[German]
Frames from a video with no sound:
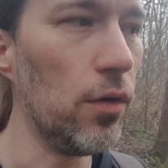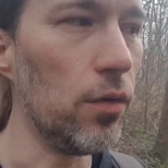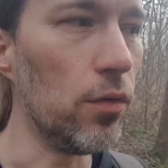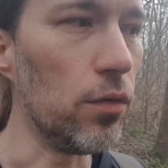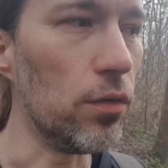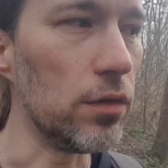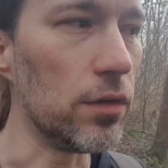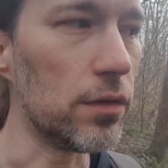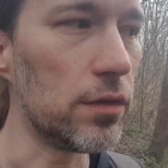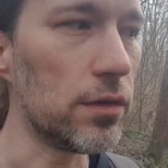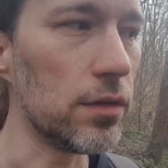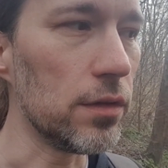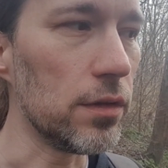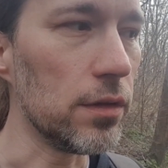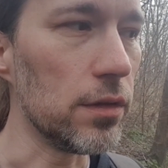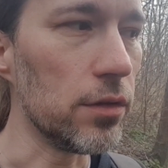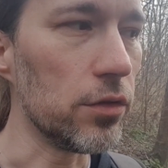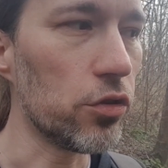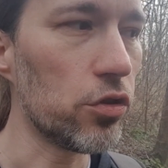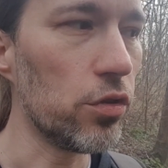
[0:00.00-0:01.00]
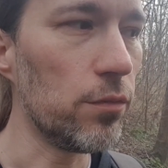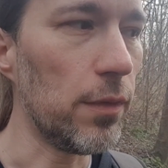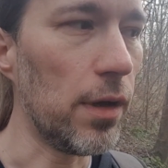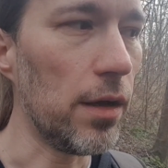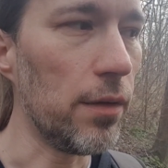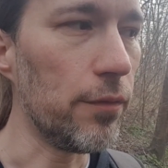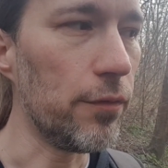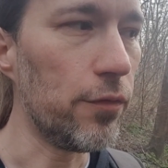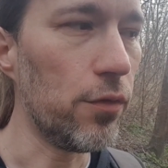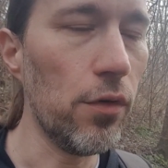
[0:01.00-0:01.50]
Und äh, schon mal
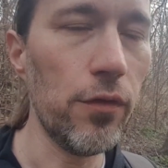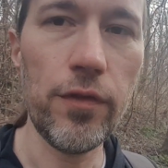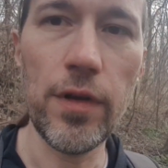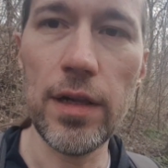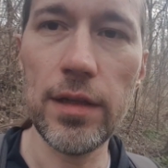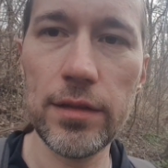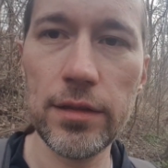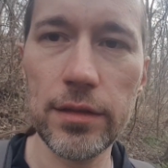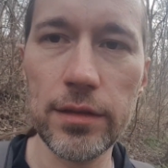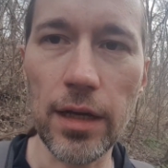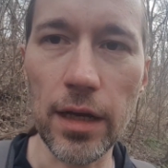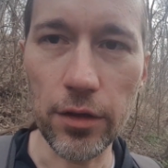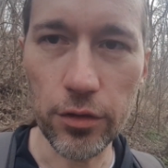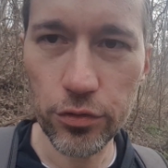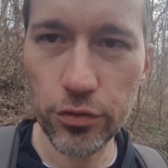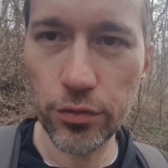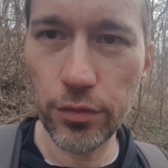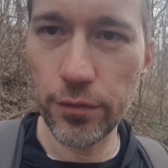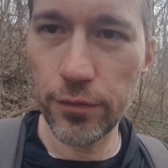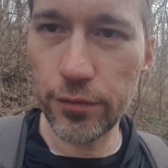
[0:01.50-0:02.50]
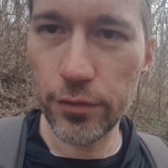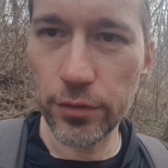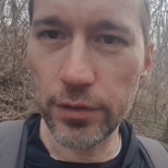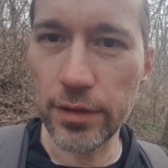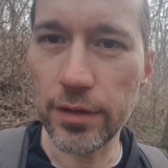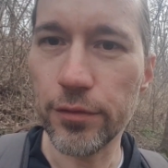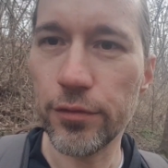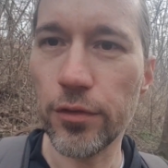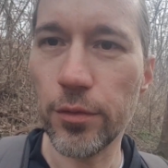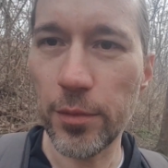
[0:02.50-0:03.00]
im Vorfeld Dankeschön für die
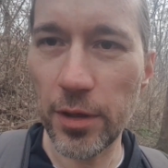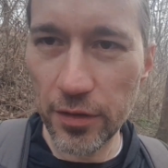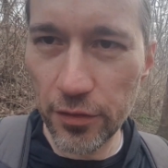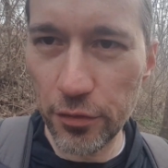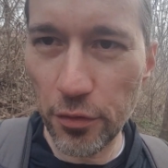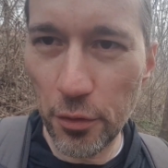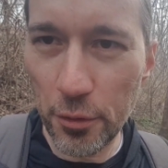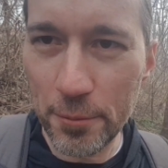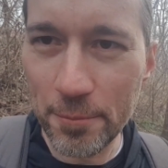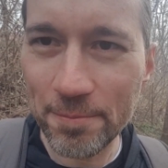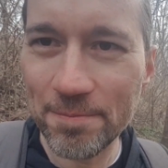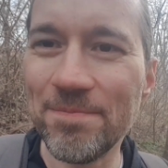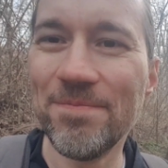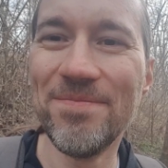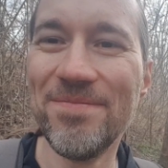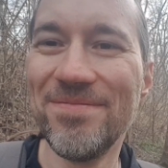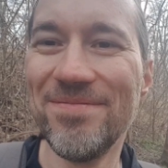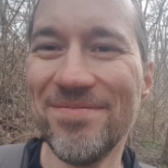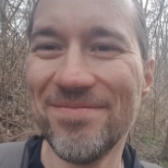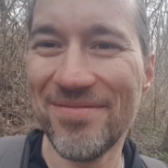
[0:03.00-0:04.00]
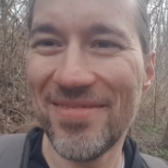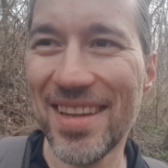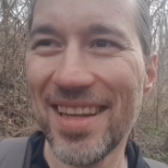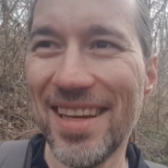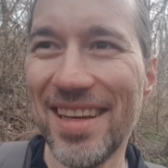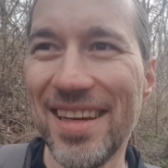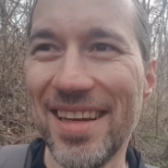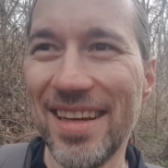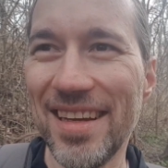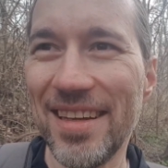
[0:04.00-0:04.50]
Information.
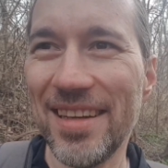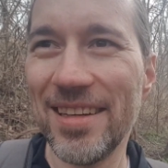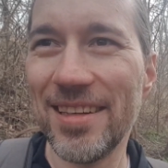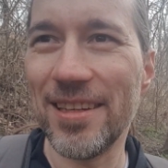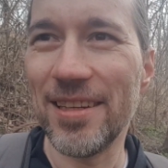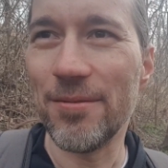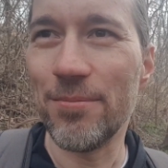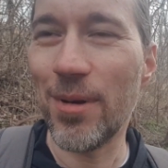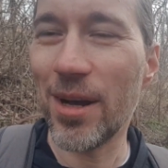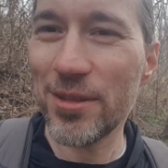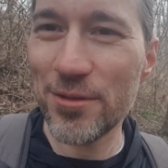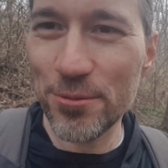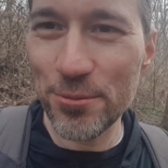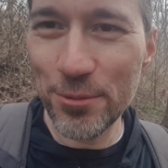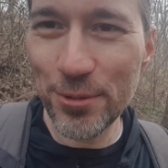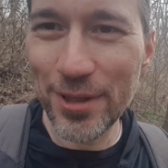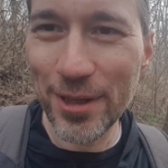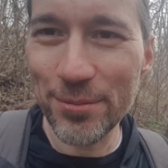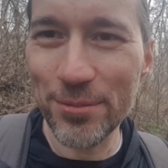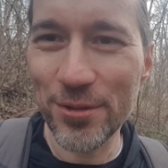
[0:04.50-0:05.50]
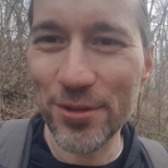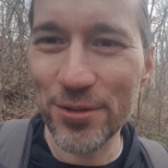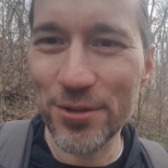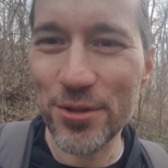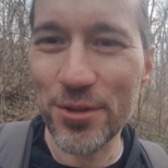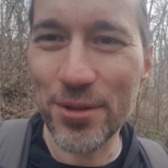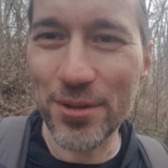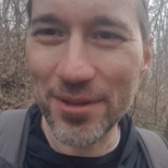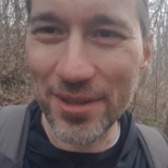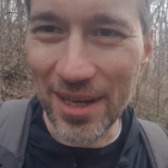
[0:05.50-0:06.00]
Äh, macht's gut, habt noch einen
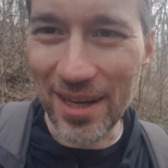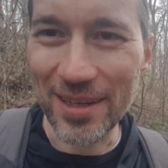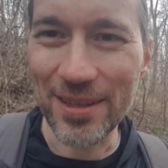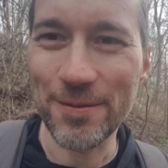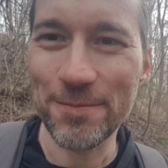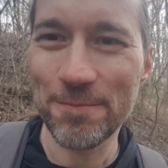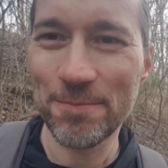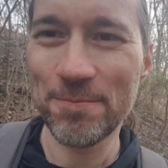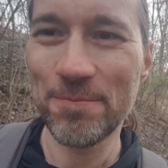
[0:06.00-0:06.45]
schönen Tag.